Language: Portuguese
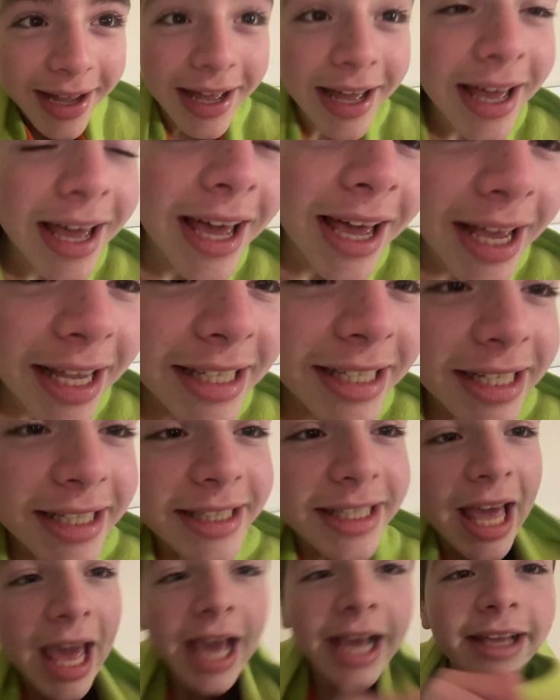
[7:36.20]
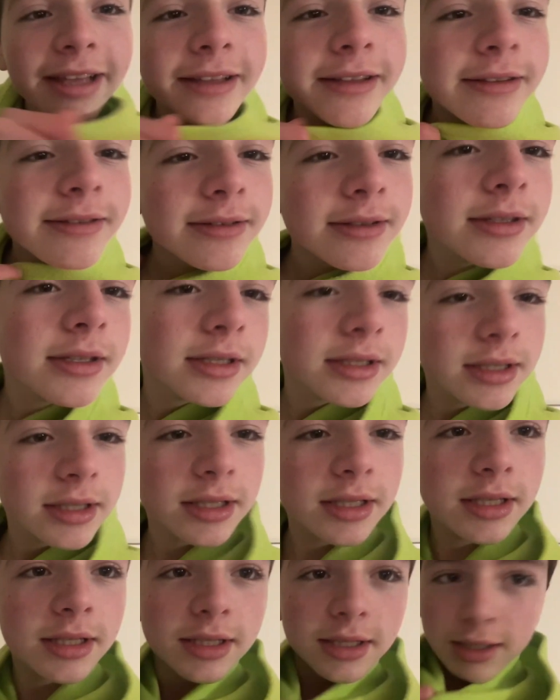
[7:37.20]
Meu Deus do céu. Gente,
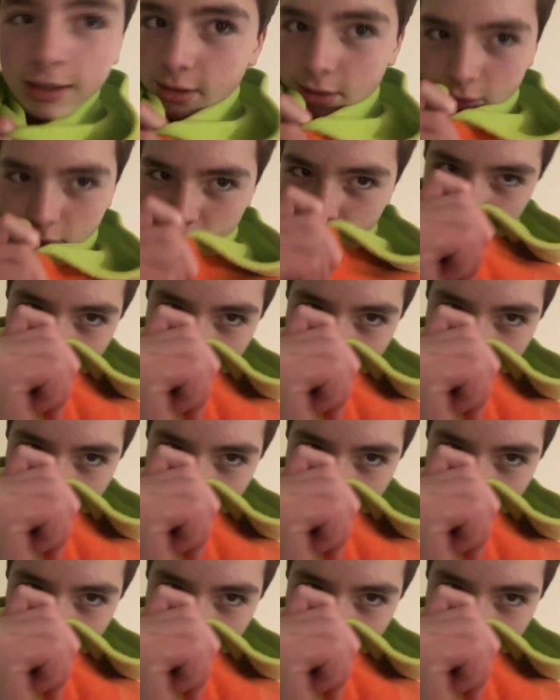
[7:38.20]
é que.